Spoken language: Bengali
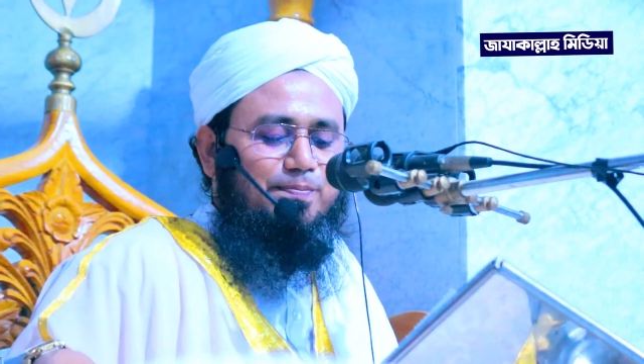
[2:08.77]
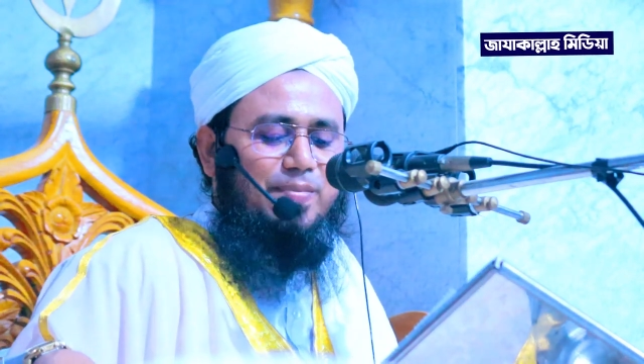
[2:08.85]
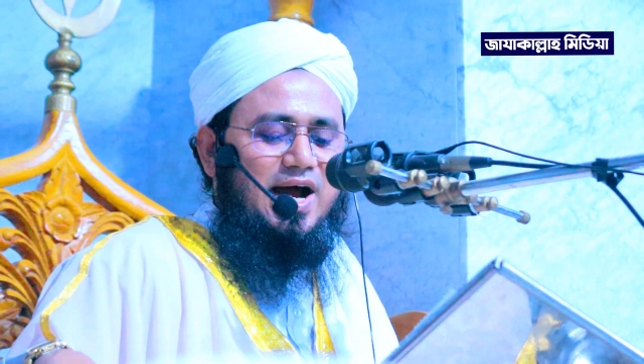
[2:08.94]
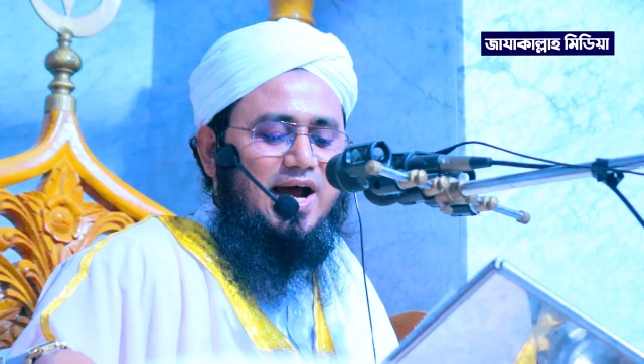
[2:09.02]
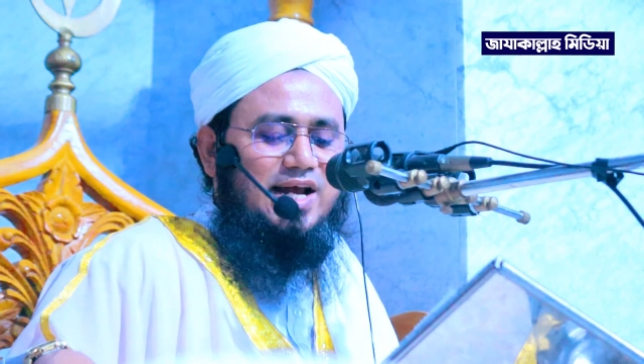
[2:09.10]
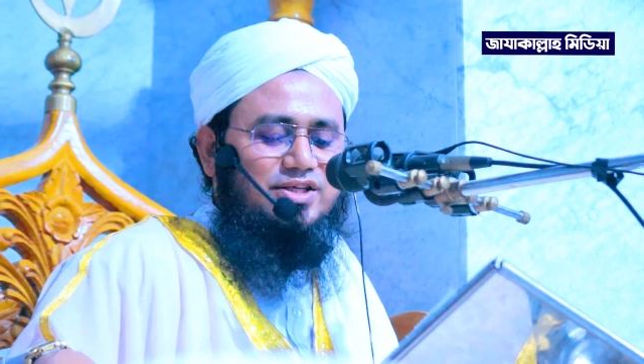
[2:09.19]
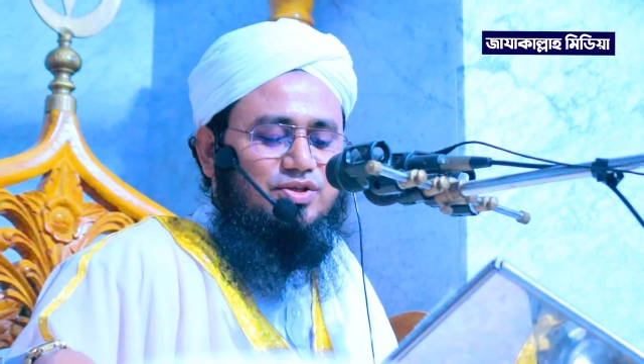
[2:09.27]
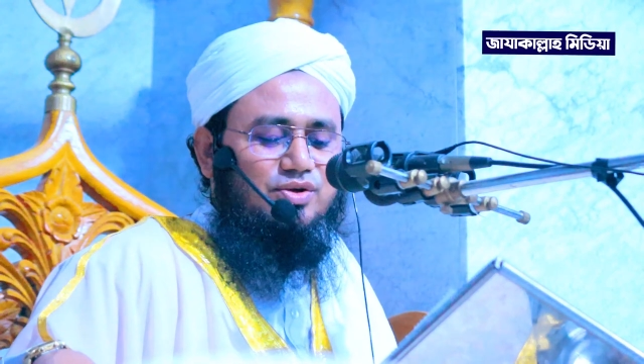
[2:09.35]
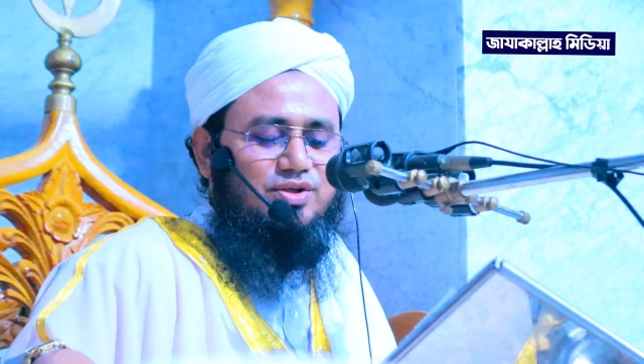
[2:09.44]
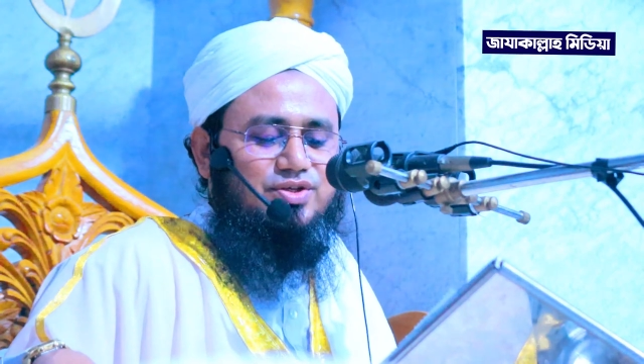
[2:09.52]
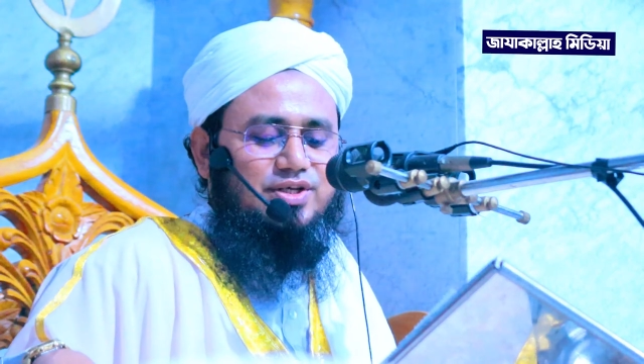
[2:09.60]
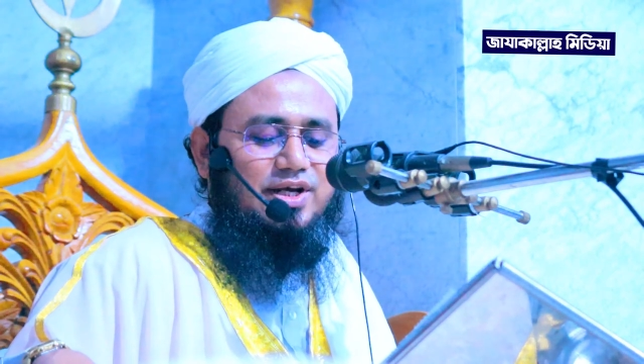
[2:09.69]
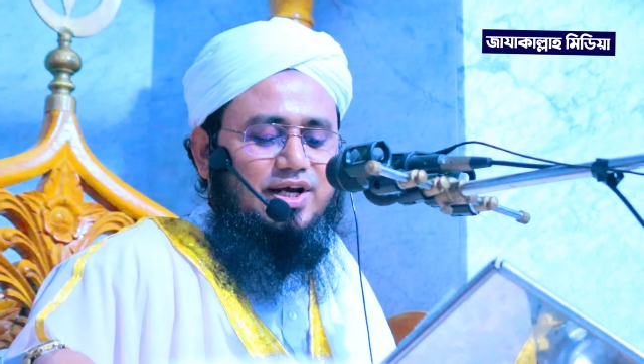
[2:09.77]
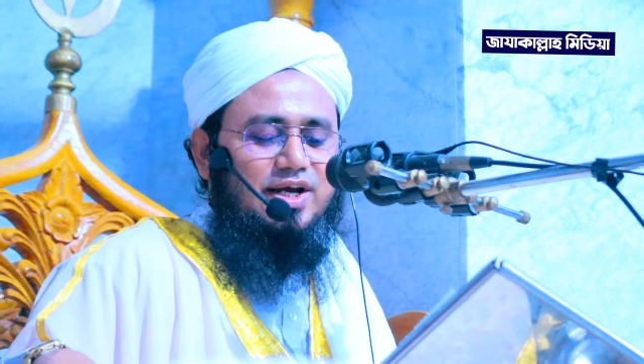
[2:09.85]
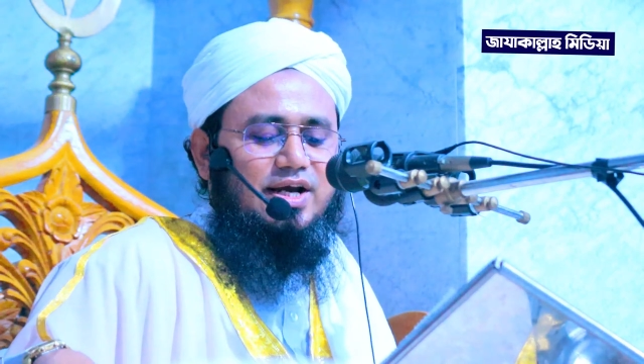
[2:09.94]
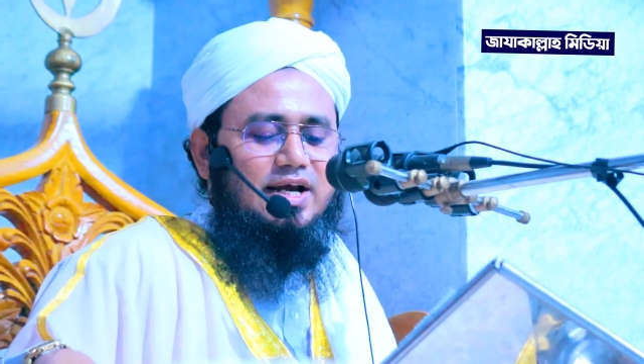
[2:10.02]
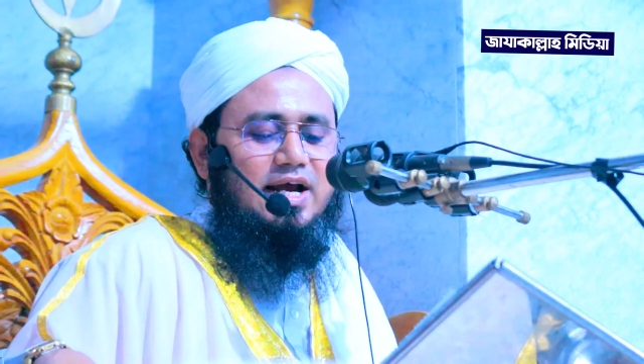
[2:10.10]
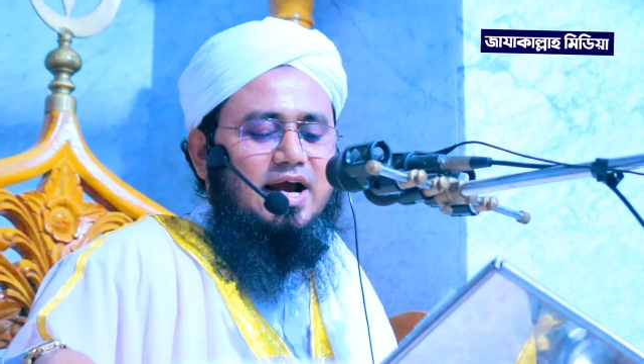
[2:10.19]
পাঁচ হচ্ছে
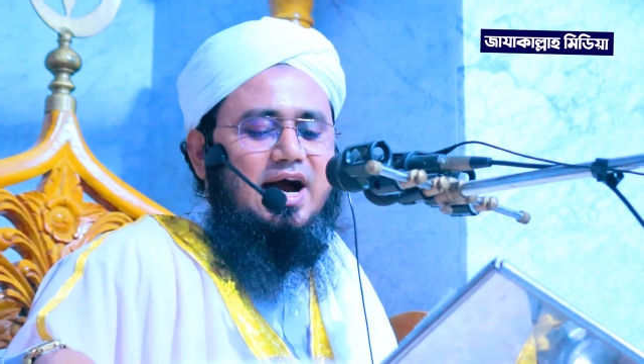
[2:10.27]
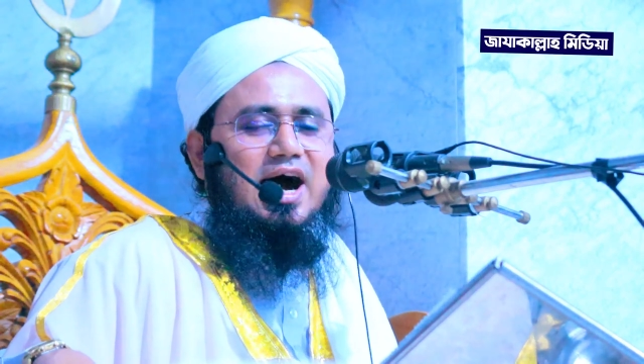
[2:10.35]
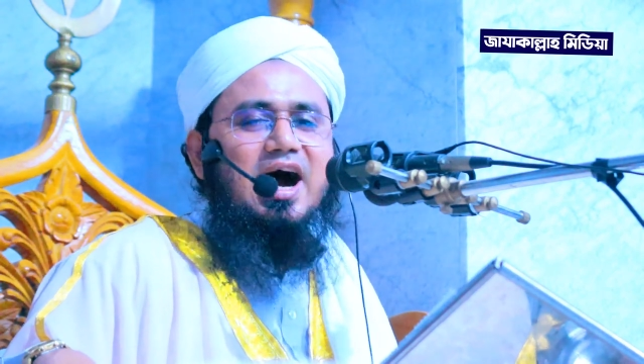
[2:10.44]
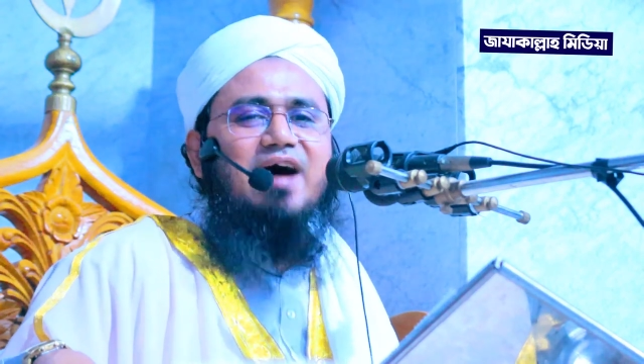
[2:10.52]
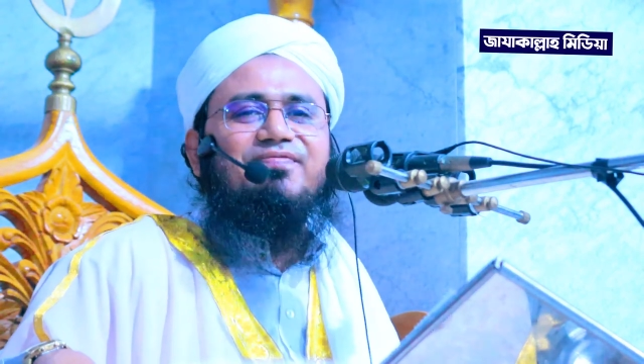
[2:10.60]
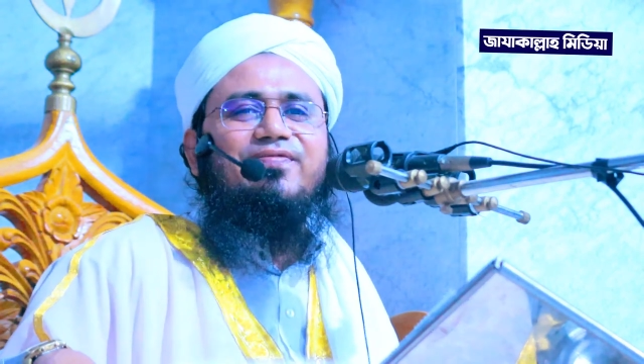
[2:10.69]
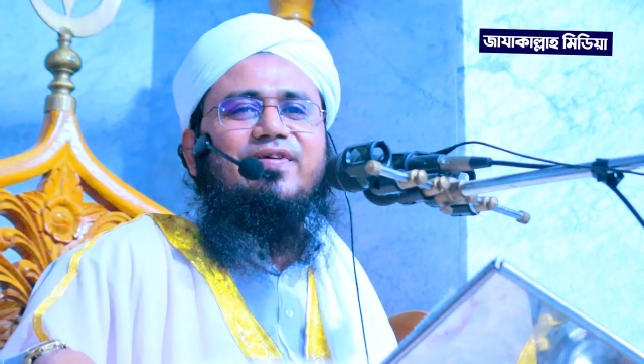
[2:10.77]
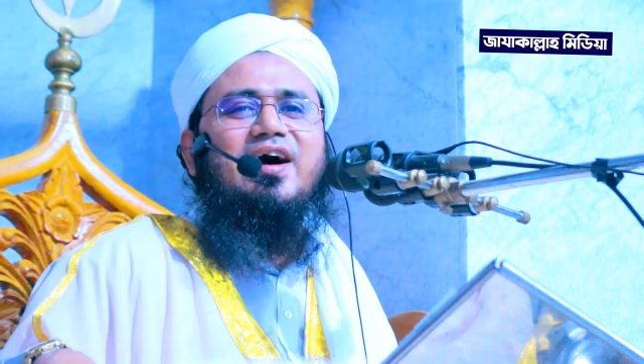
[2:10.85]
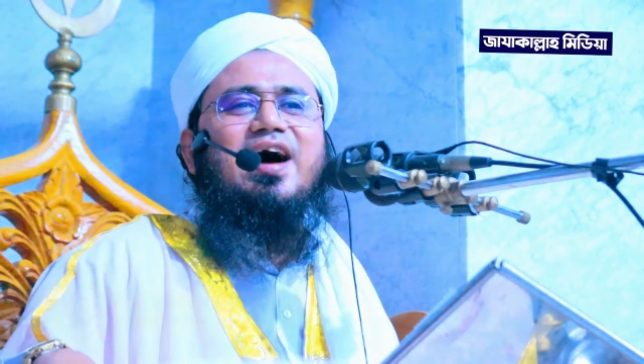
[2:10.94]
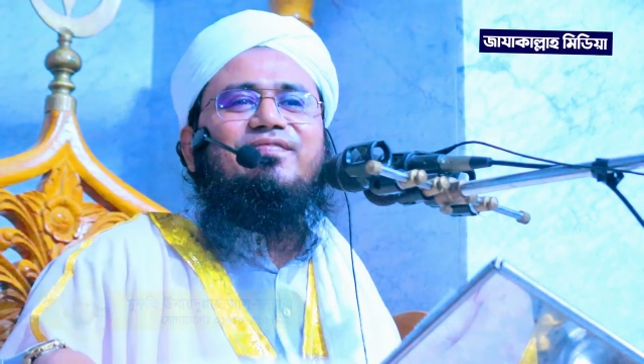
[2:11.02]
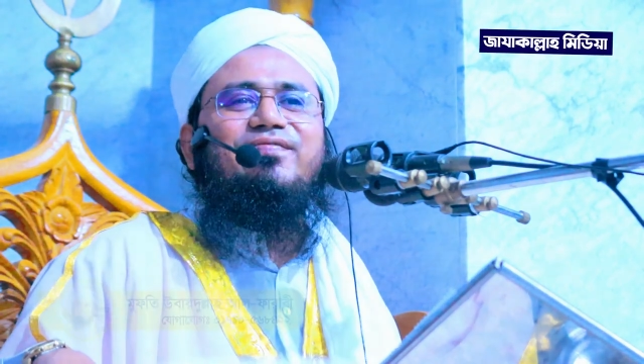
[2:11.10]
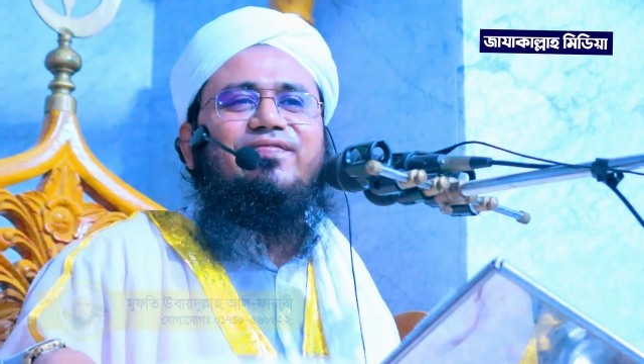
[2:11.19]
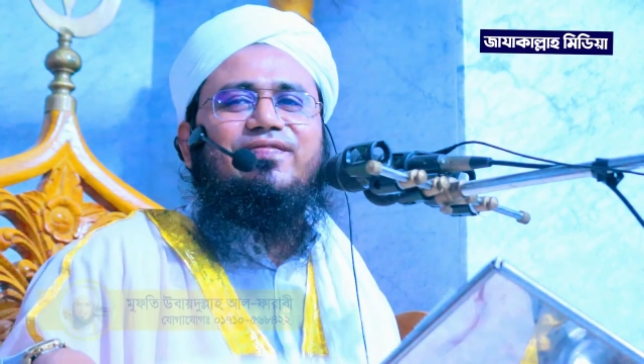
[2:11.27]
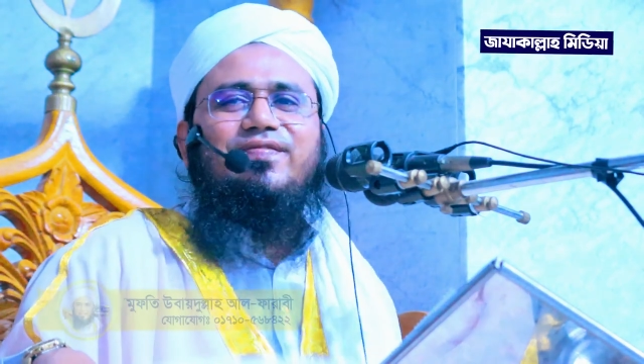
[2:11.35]
হাফ হাফ